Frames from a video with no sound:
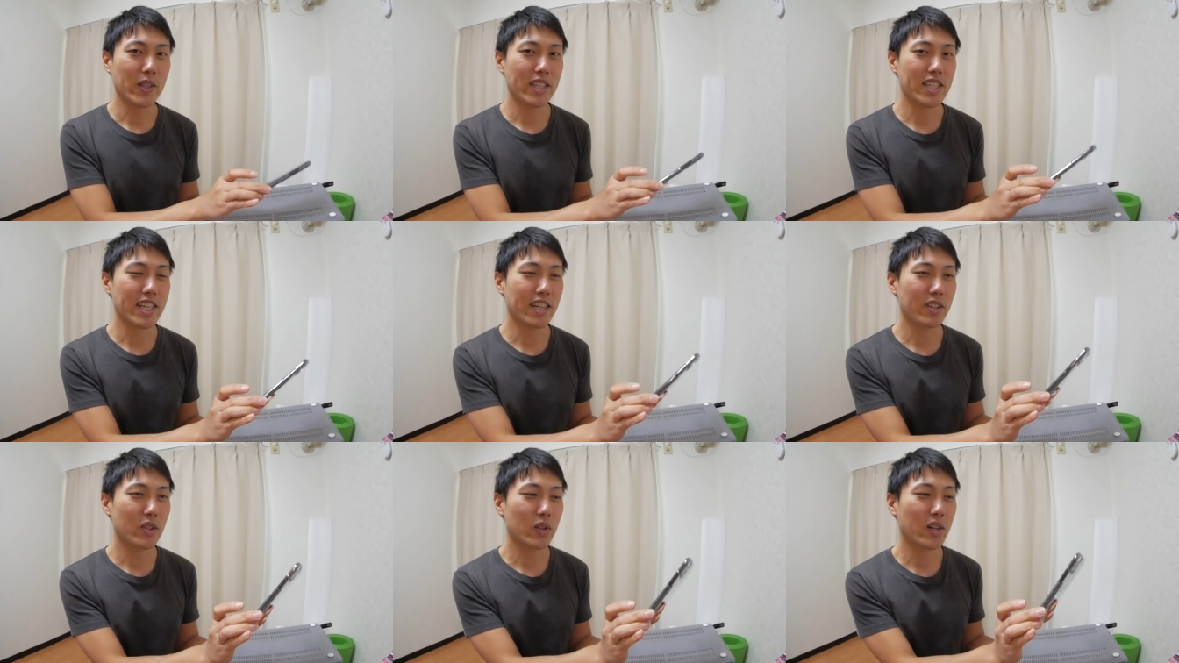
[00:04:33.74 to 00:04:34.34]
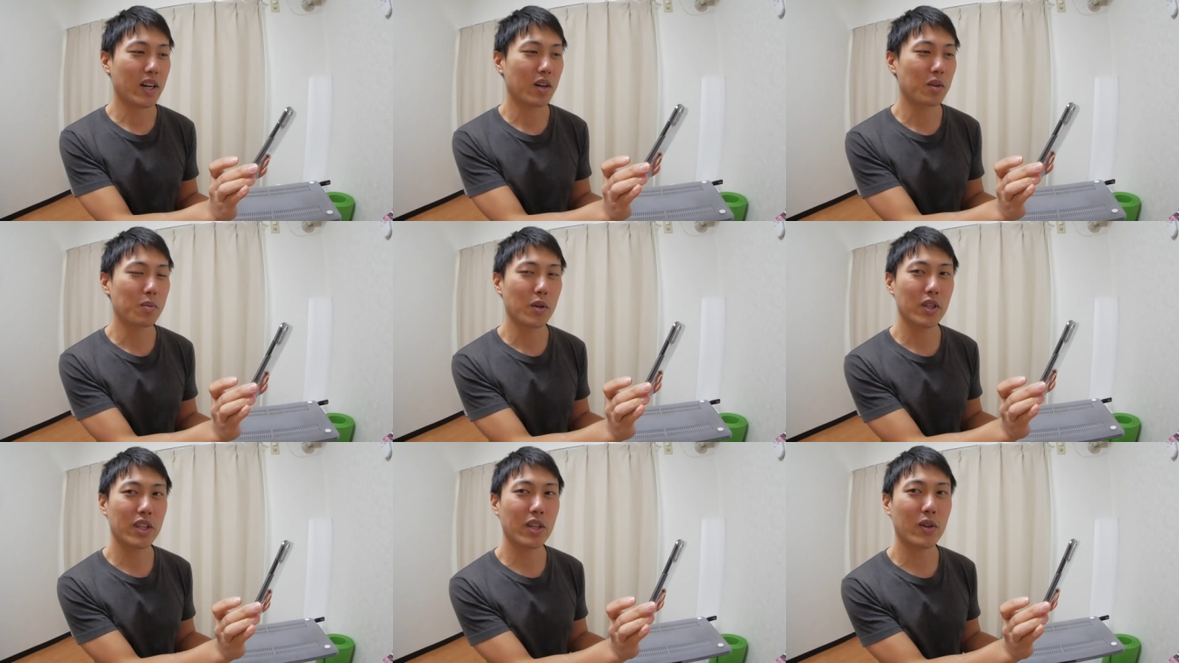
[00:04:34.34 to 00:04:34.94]
やってちゃんと顔
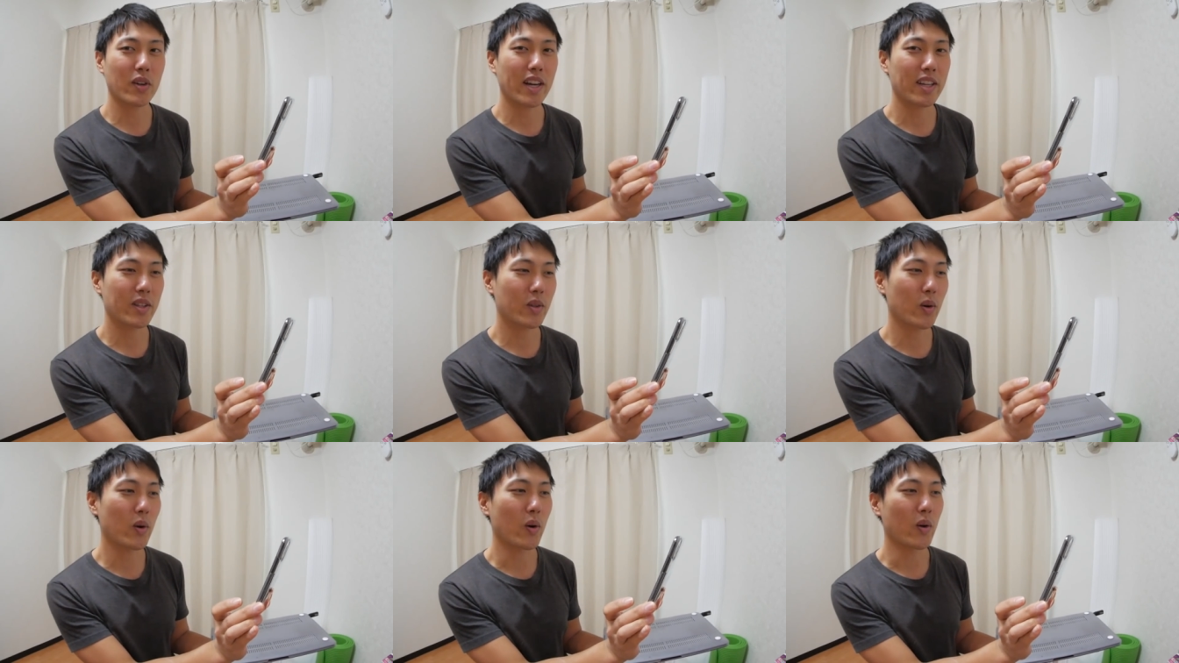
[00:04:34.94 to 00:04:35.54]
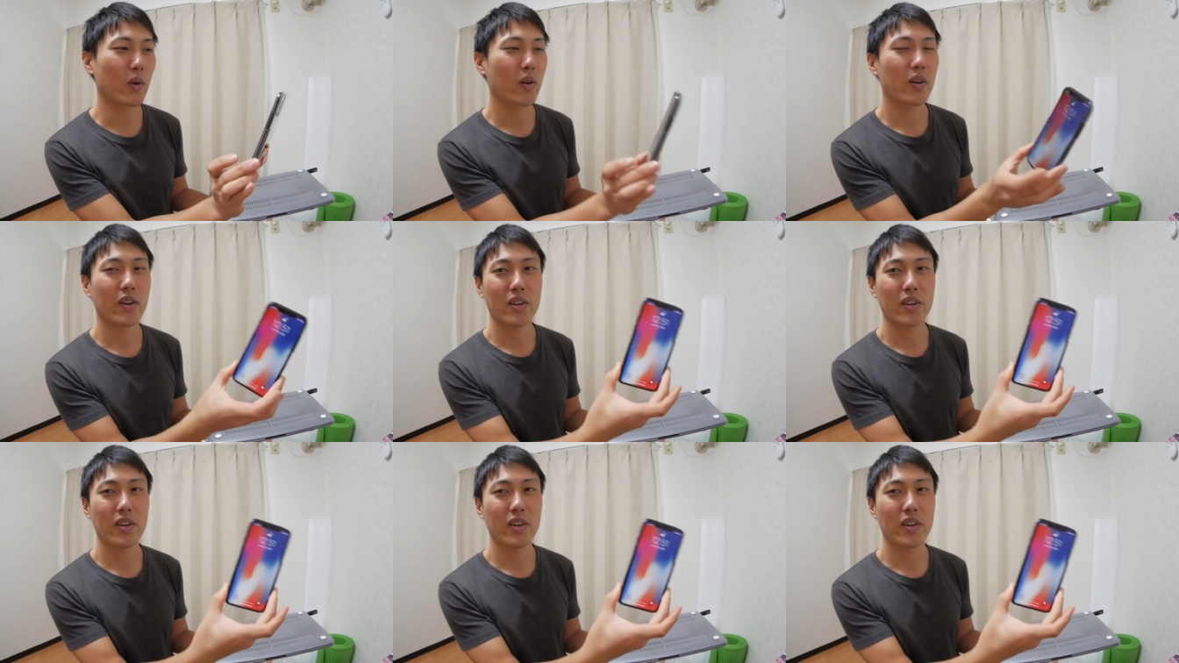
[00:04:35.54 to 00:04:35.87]
持ってこないと、